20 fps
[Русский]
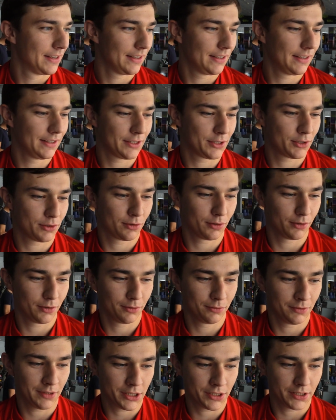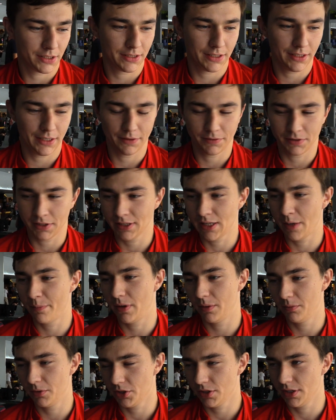э, что наши цели всегда
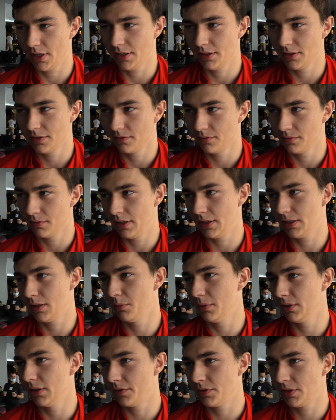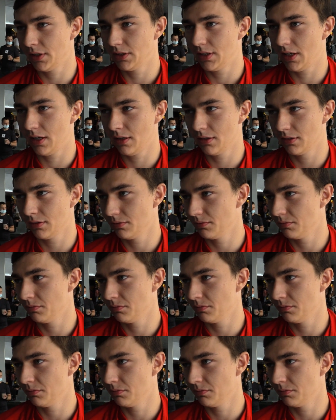побеждать. Это было всегда.